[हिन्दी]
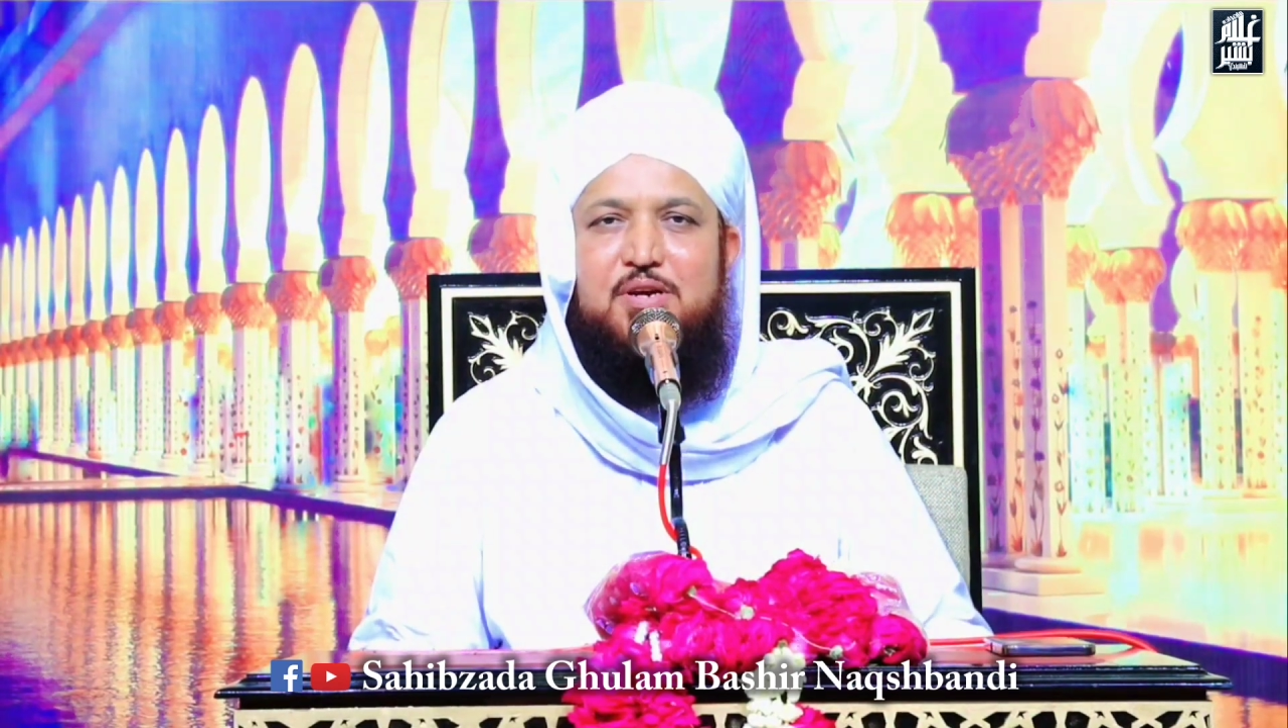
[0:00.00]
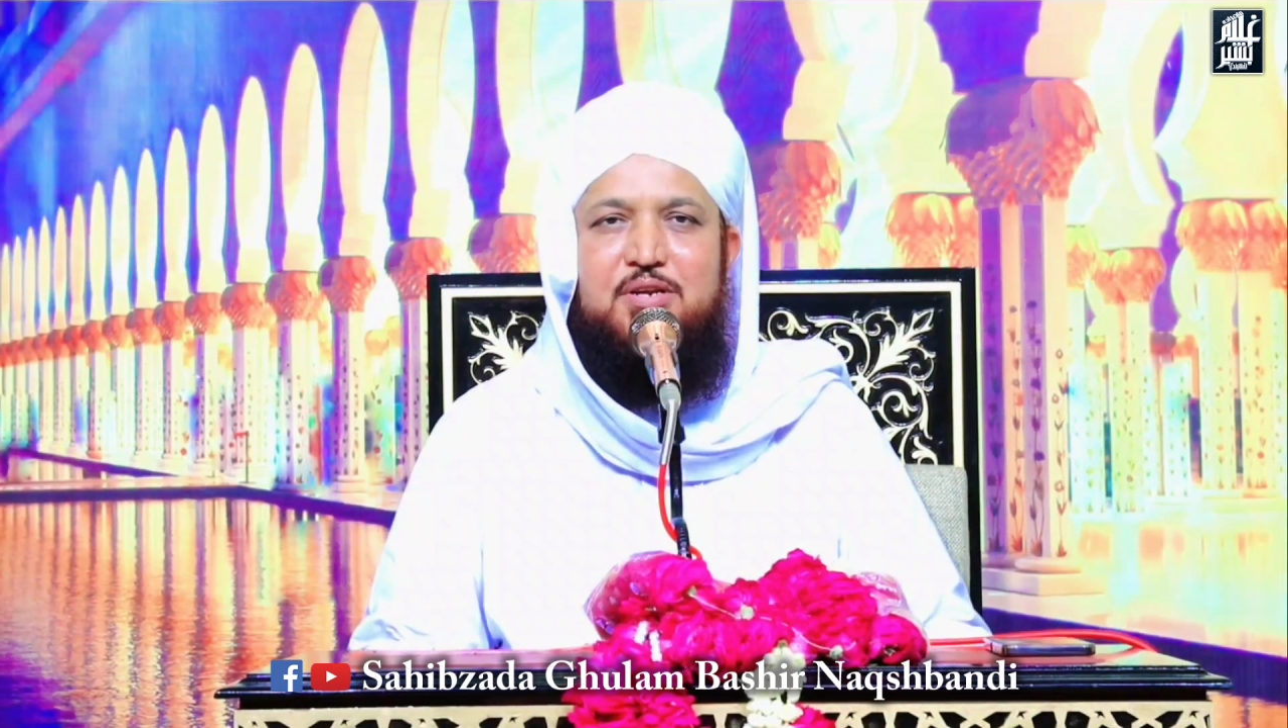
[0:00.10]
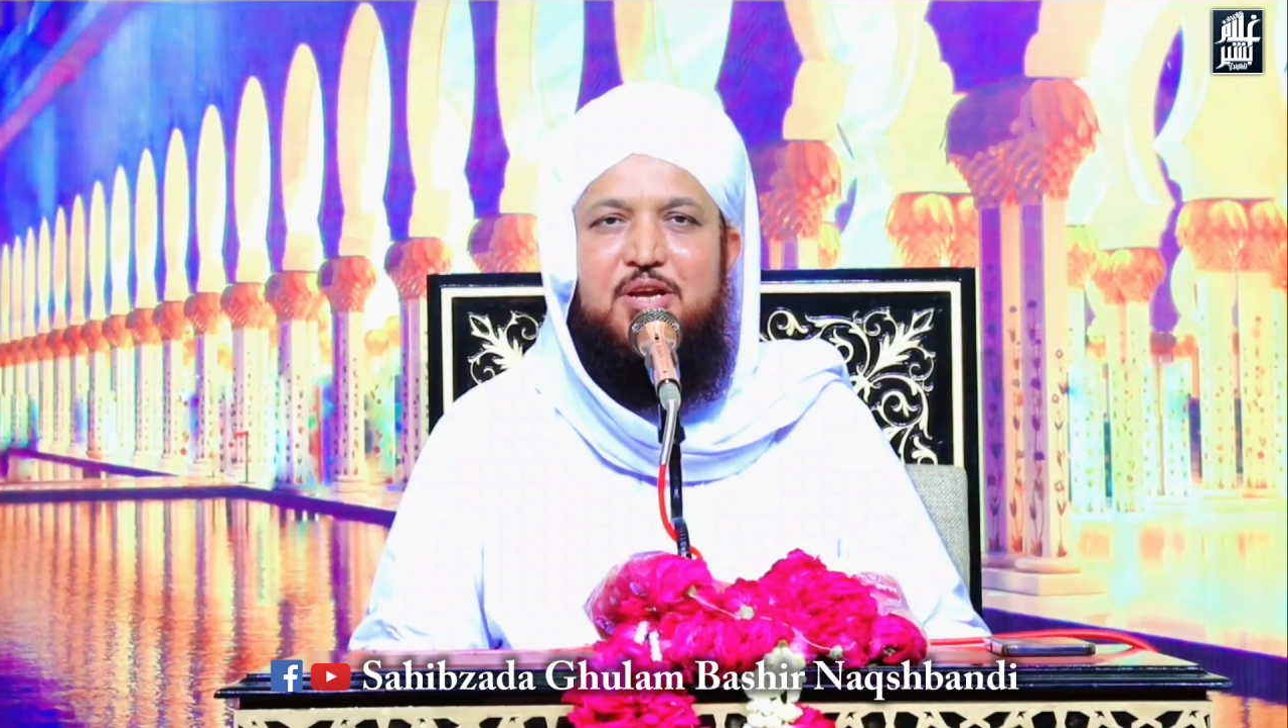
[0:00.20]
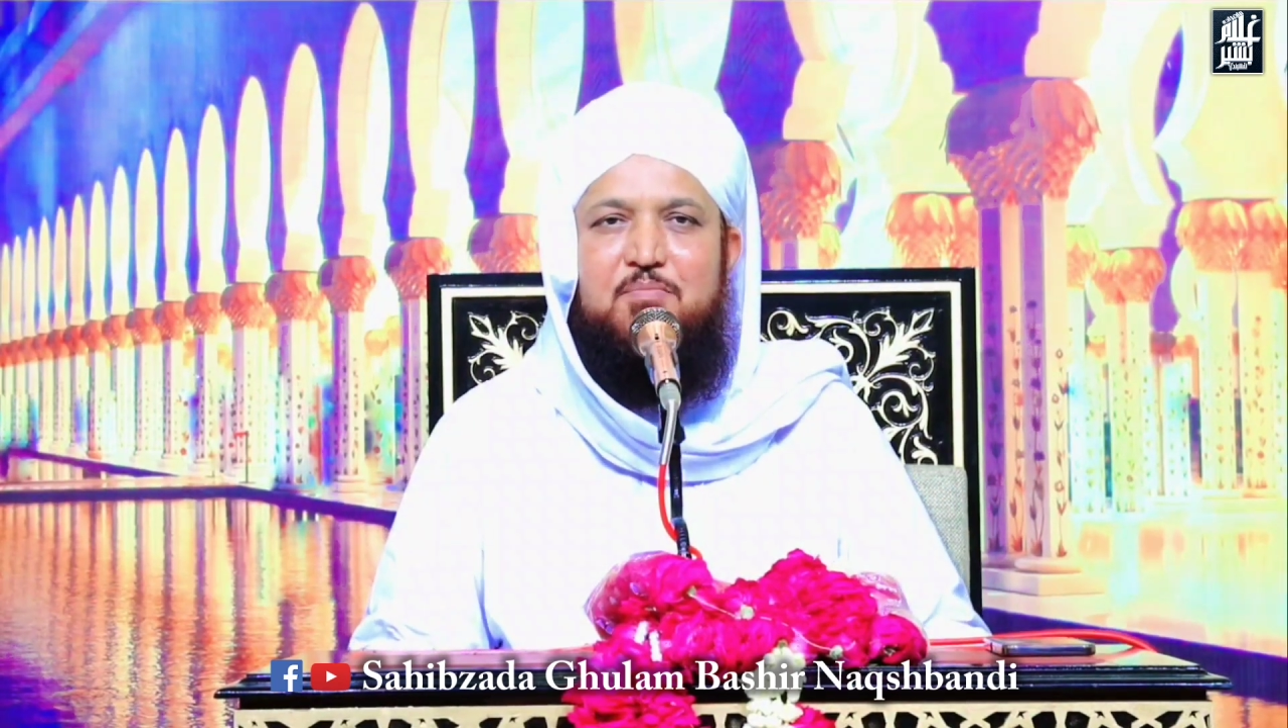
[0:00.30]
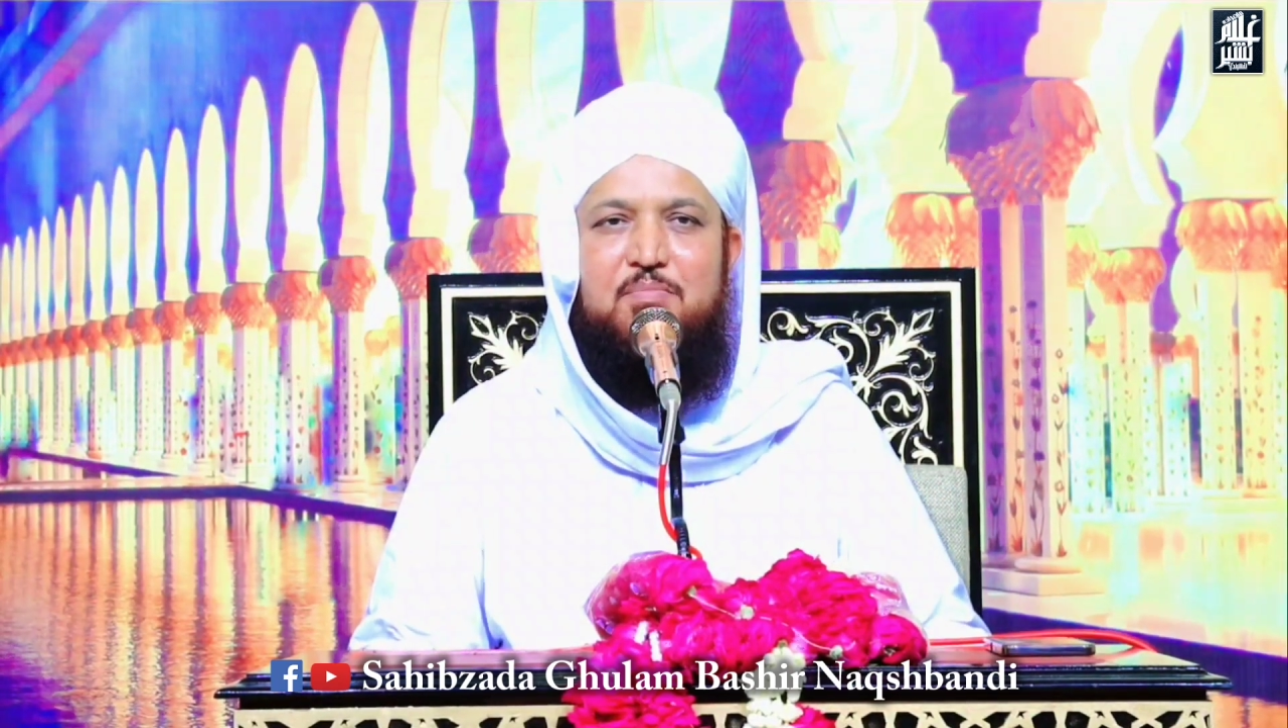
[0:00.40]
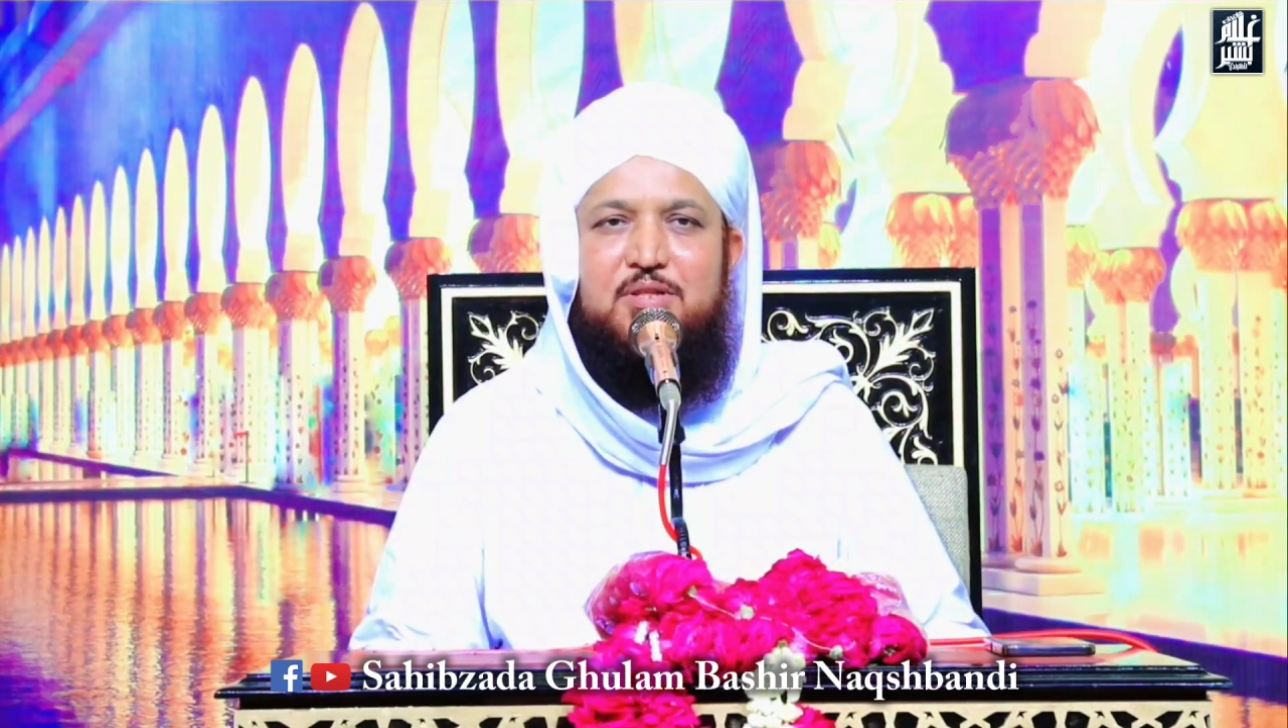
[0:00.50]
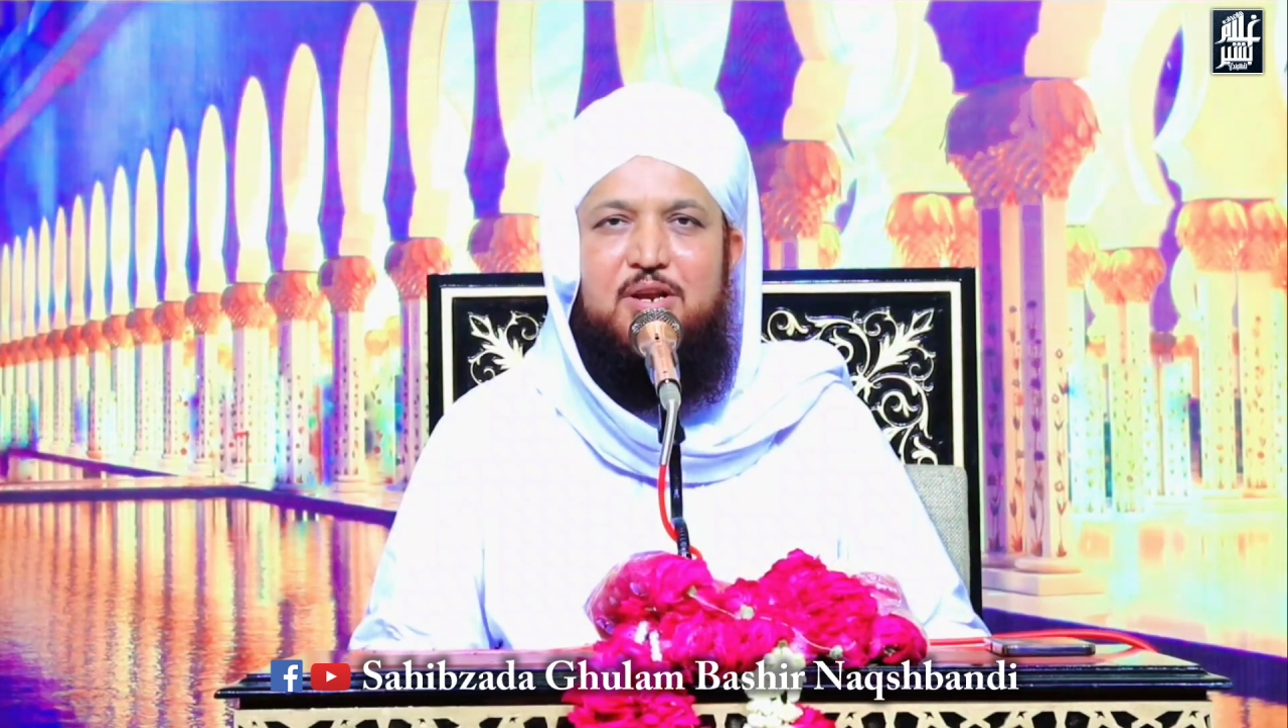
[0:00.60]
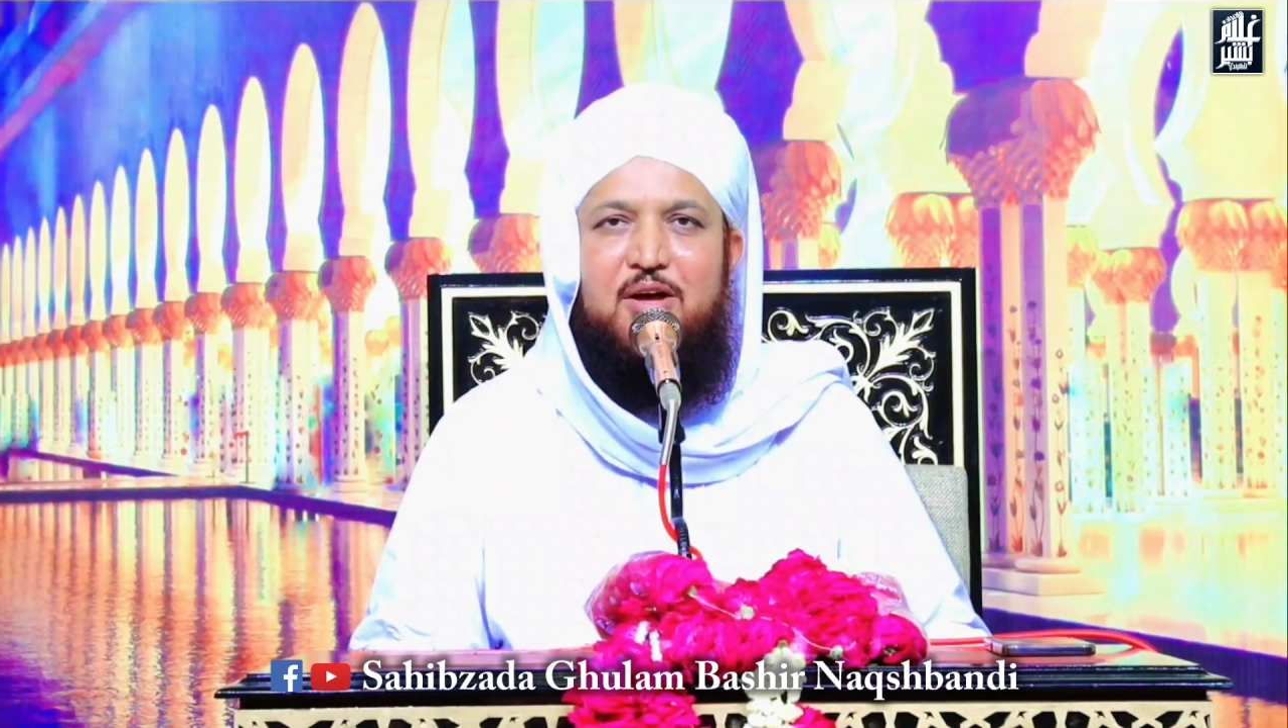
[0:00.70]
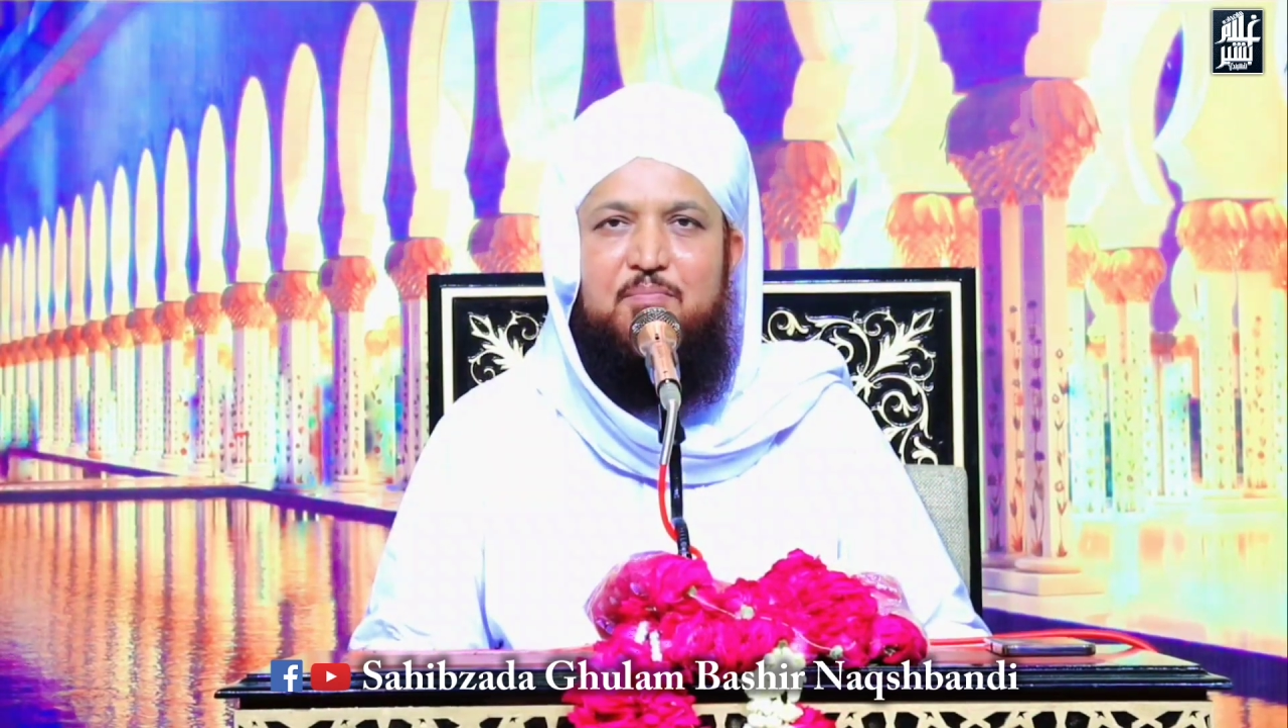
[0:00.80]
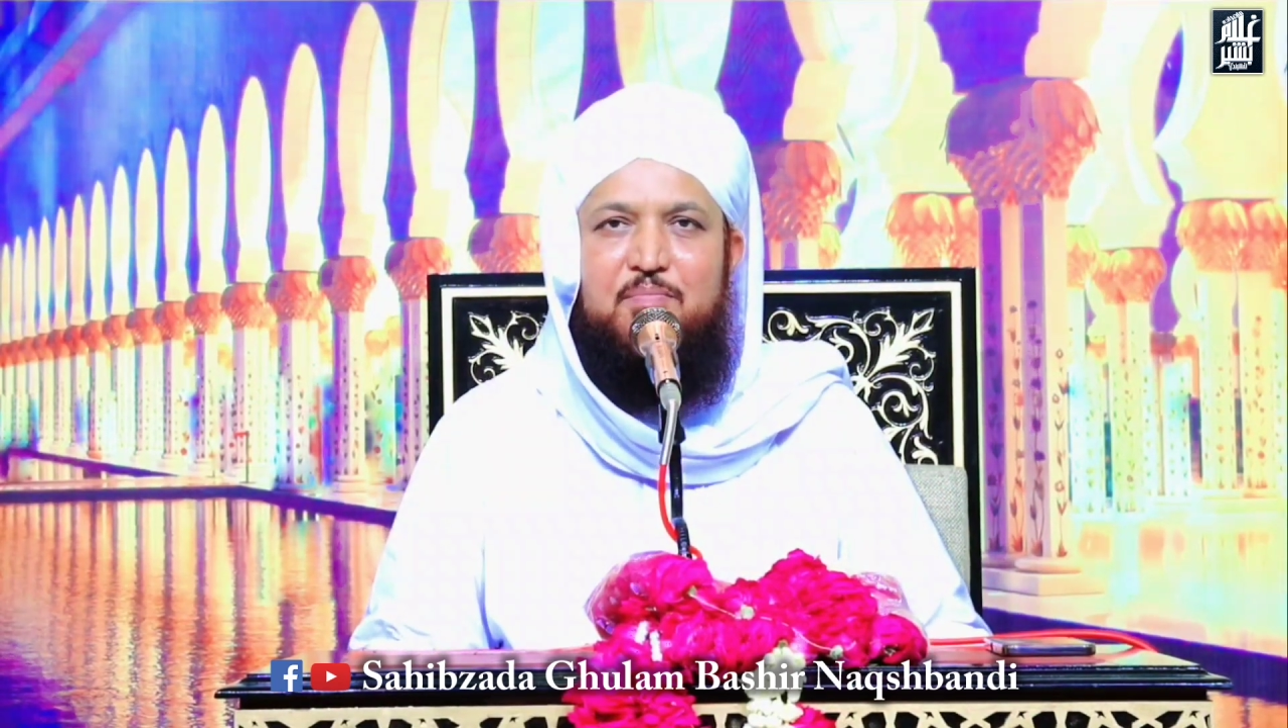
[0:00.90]
में नहीं
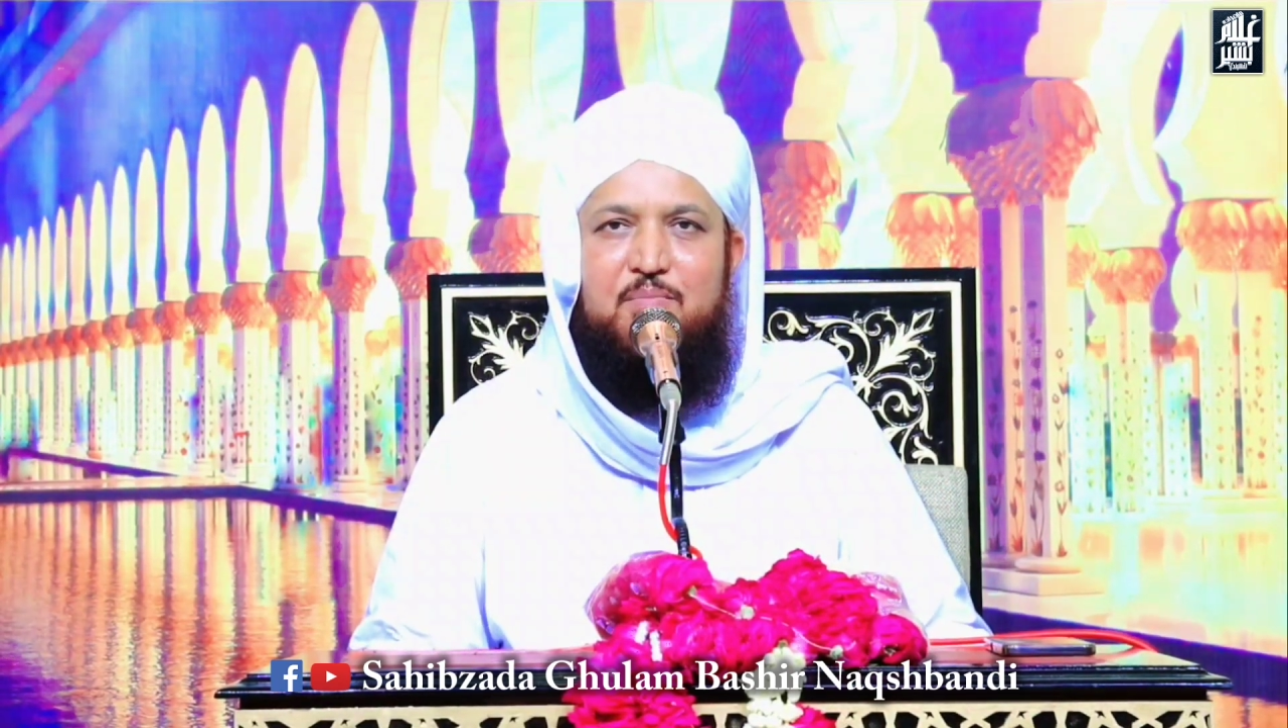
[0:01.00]
बदला